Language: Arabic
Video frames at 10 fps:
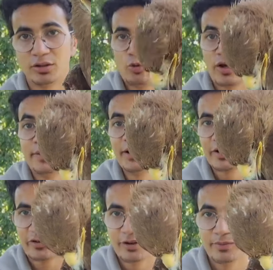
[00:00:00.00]
وكمان
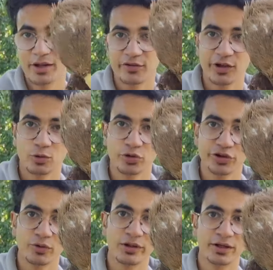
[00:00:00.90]
أجزاء من آسيا
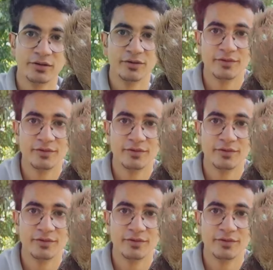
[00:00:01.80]
الوسطى والهند